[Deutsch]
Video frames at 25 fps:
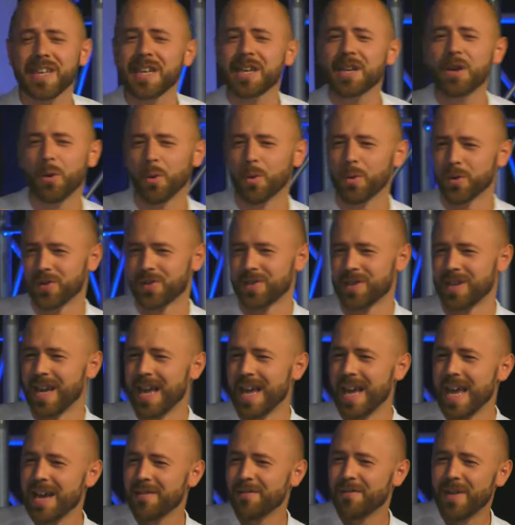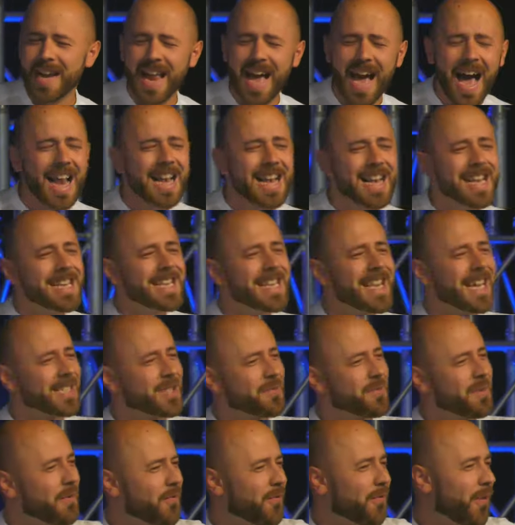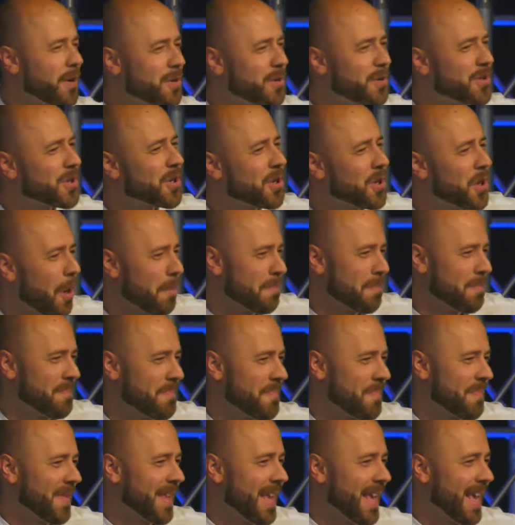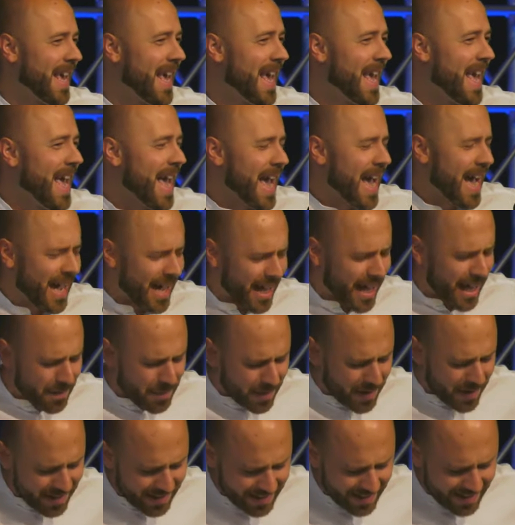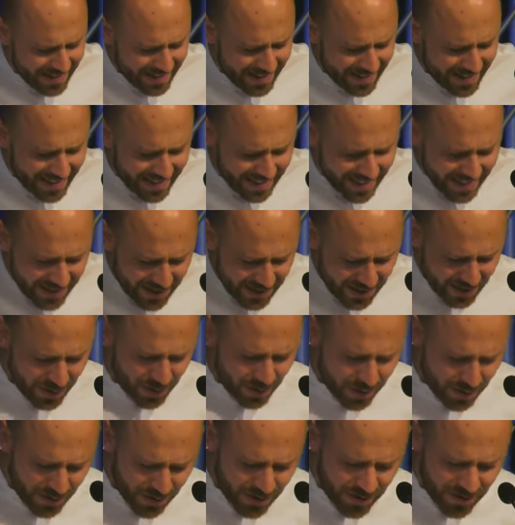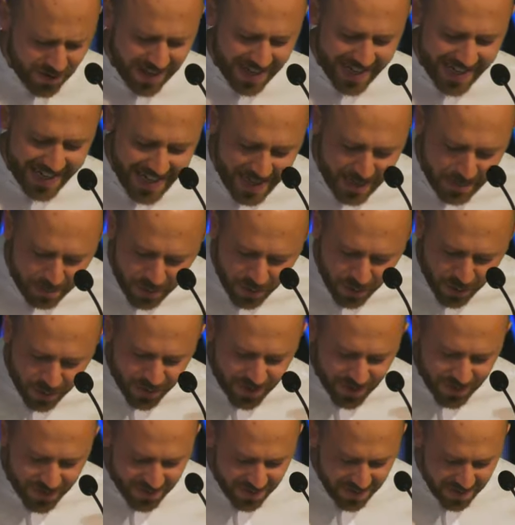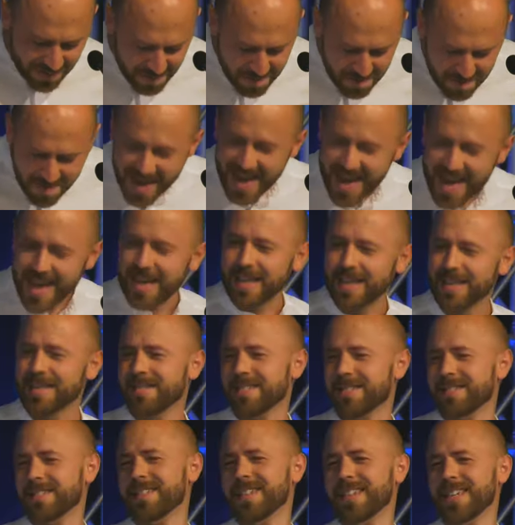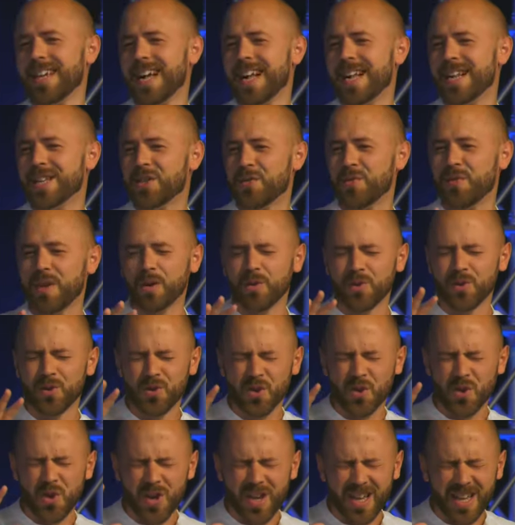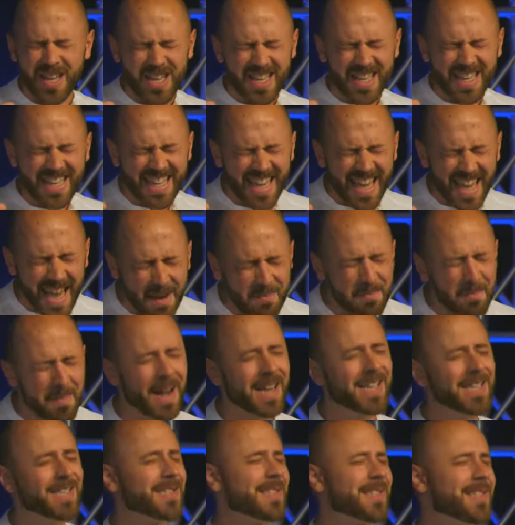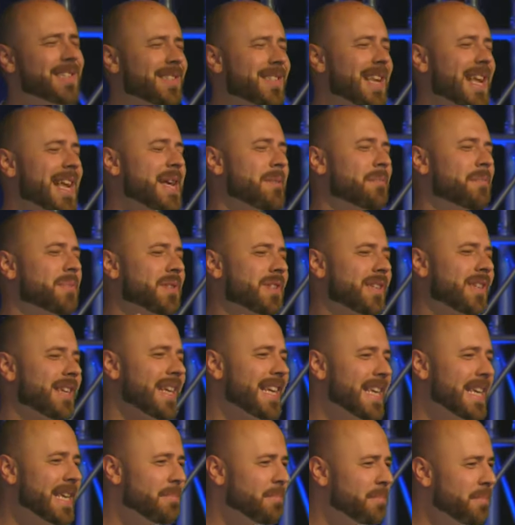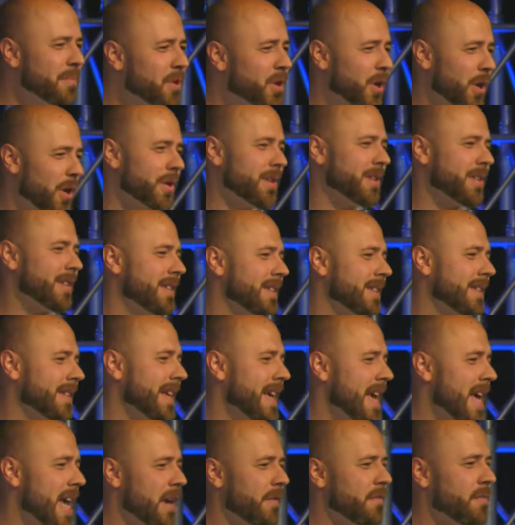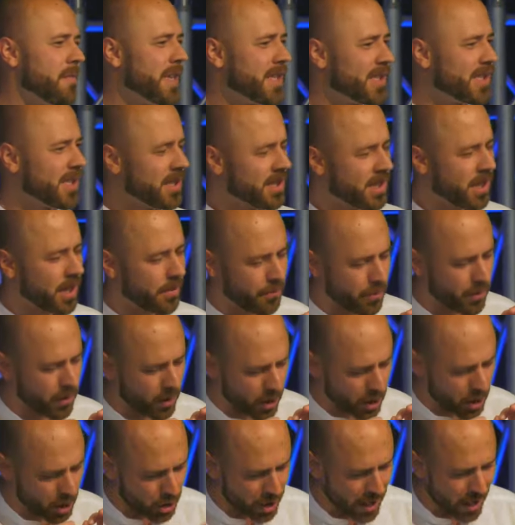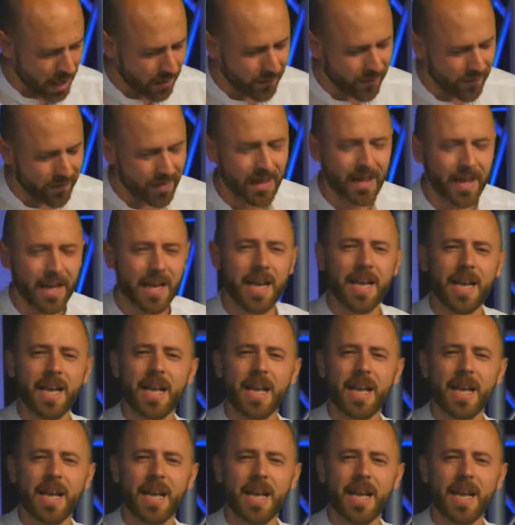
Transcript: sinnlos, weil all das wird von uns genommen. Aber Christus liebt uns mehr, als wir uns jemals selbst lieben könnten. Wir sind dafür geschaffen,